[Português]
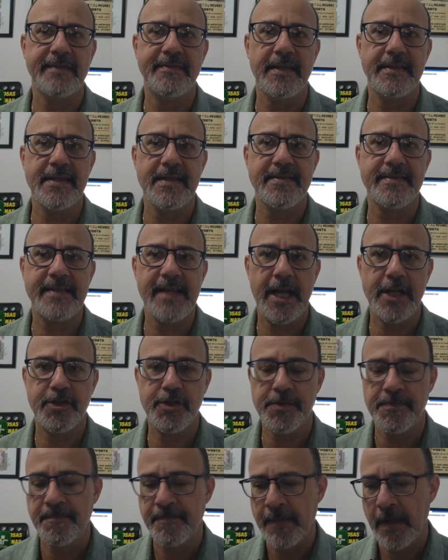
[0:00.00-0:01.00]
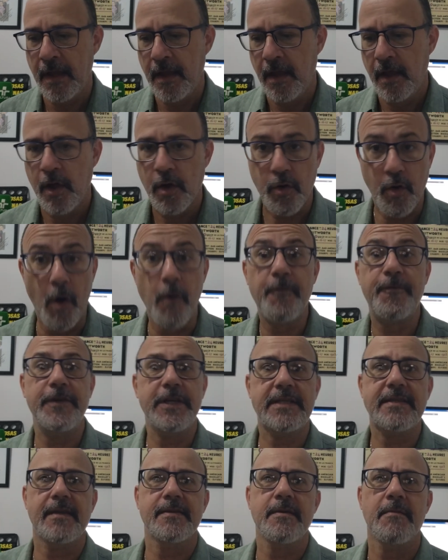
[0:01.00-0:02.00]
de 77, com
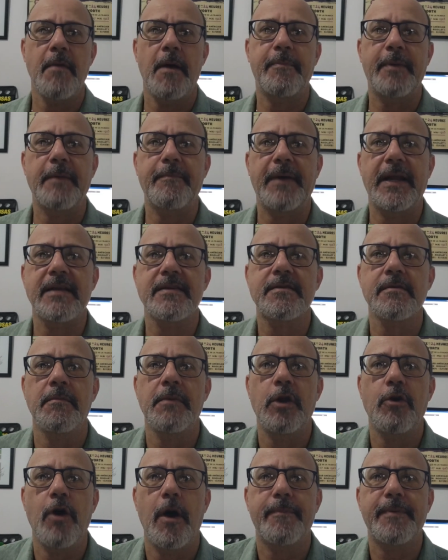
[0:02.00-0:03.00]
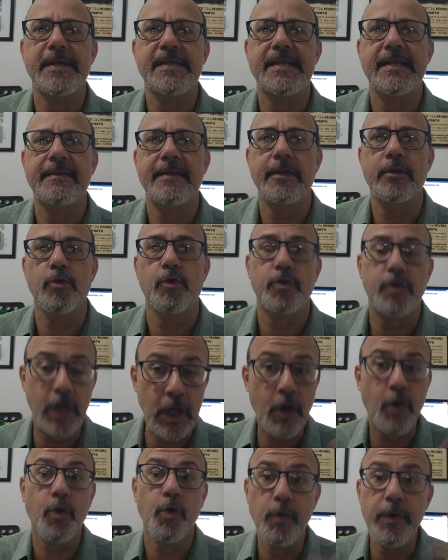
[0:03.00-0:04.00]
vistas a uma preparação melhor para 78,
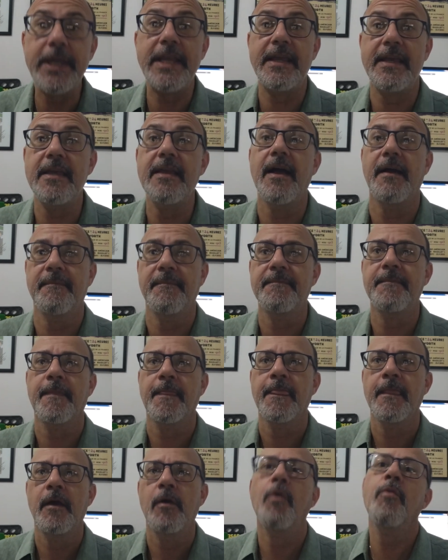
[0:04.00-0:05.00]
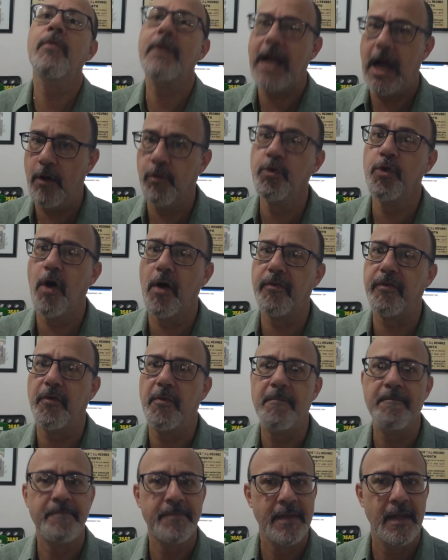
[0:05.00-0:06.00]
que incluiria um carro novo.